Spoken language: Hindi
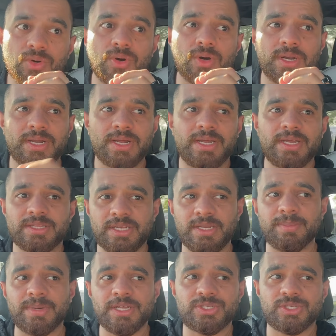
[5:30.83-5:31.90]
और इतनी
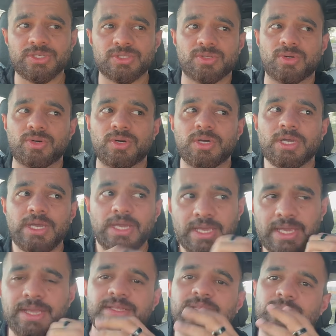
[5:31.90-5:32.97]
बड़ी चीज़ को
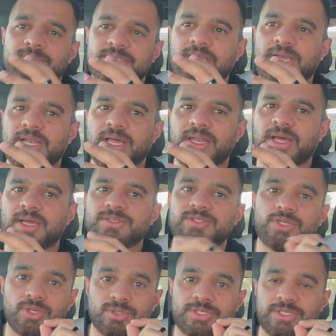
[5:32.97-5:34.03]
एकदम से हिलाना
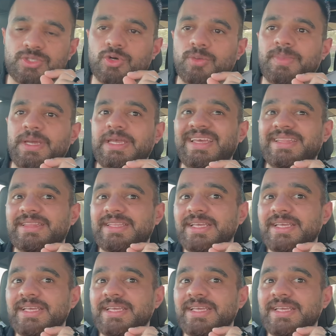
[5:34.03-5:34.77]
ज़ीरो से सौ पे ये